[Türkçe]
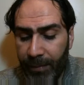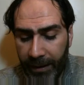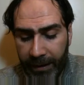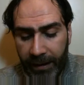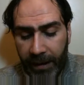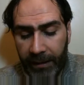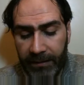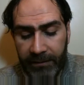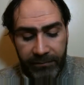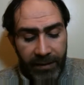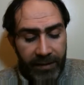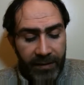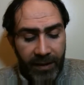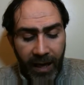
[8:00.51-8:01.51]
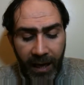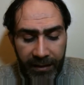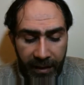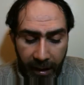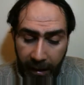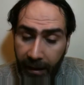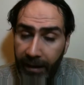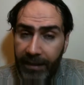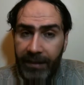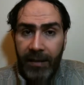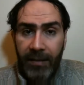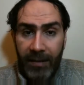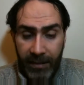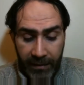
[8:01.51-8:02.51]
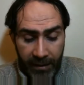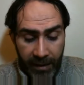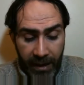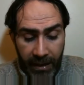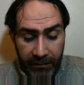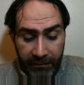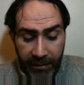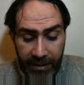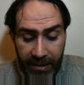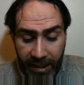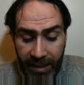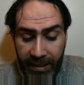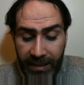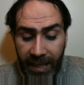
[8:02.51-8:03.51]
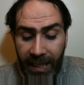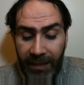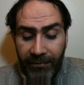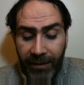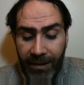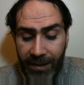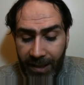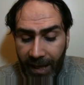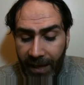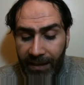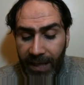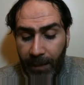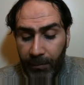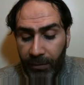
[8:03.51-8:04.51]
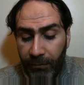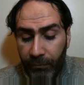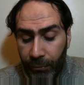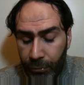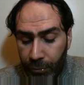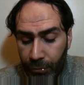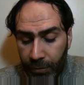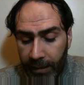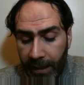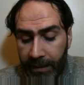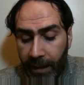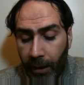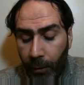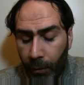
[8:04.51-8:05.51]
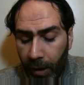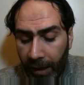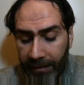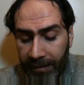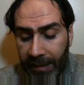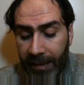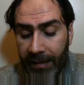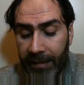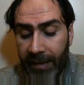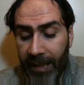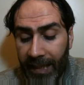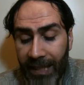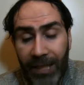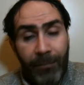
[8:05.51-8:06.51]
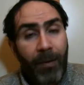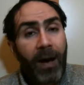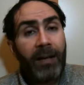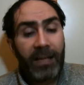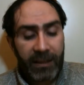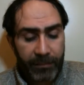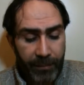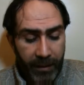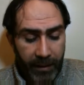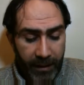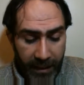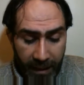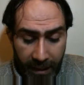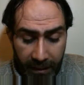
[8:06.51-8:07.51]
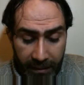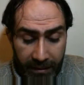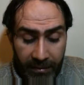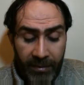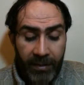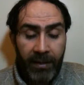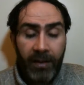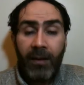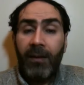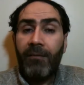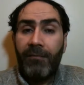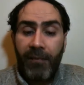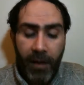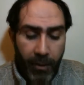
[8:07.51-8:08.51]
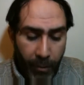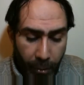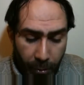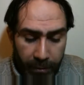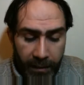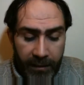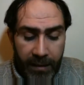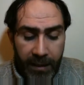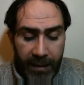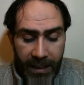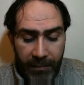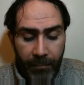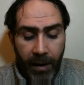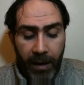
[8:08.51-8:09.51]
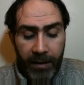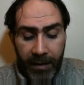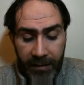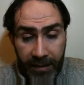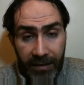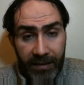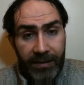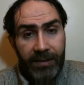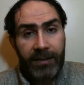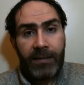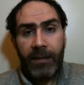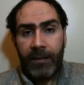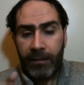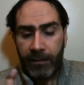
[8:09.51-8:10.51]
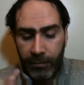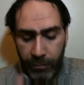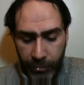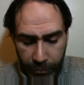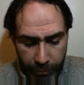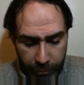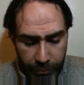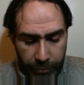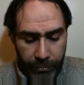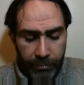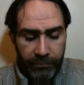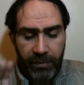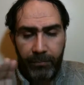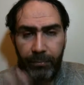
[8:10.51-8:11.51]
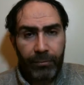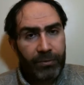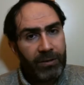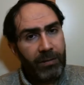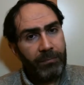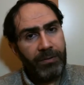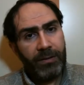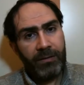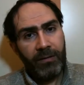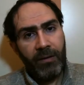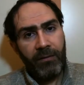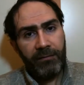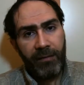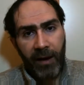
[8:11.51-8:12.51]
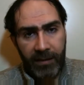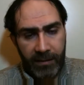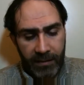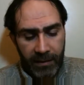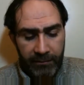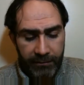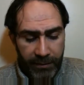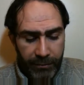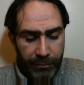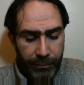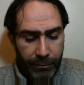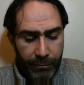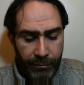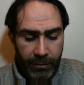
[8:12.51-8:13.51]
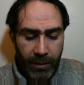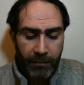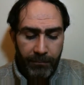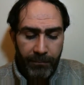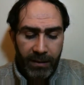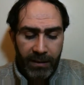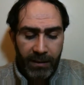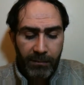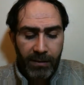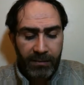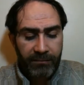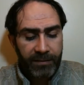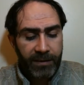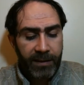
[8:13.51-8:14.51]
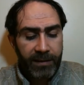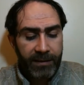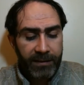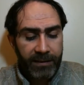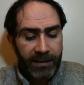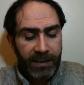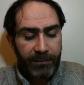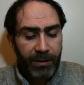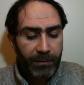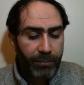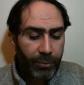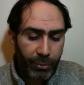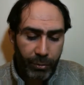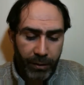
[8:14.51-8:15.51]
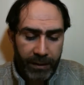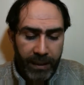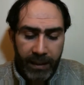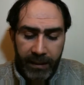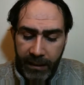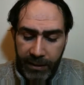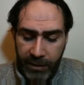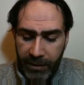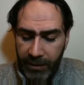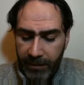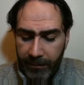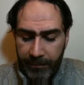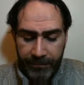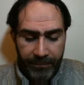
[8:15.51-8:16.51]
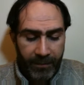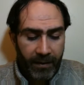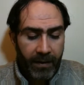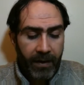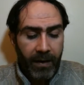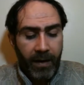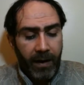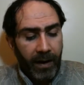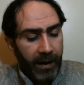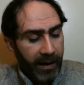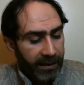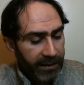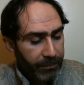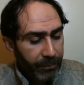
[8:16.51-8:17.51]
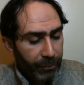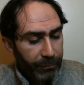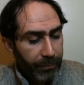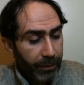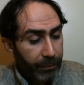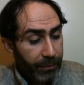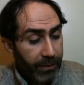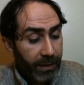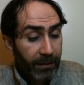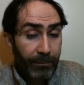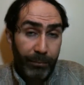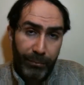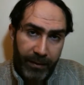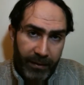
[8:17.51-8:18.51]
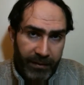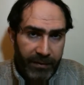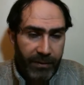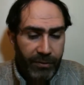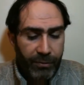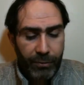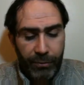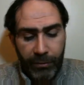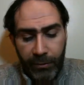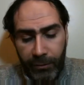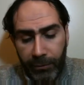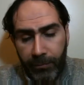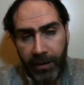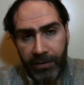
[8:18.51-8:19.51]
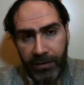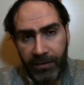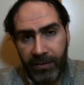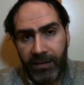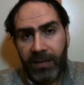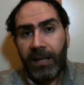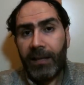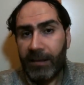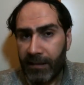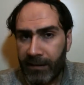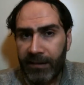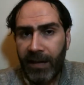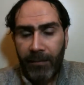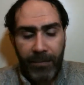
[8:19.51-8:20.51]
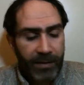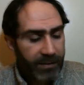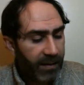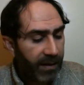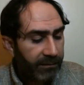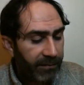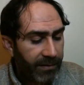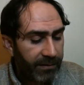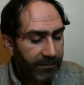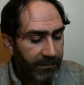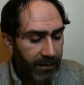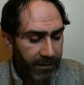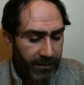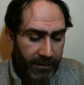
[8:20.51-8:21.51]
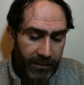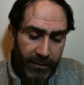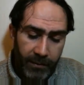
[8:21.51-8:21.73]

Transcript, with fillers: bekanın ve darı ahiretin ve cennet ve cehennemin vücutlarına o katiyette iman etmek gerektir ve öyle de iman ederiz diyoruz ve burada bir fasıla veriyoruz. Metnimizin finaline dediğim gibi çok yaklaştık. Hatimi olmak üzere bu metin için söylüyorum. Haşir Risalesi'nin daha mesafesi var.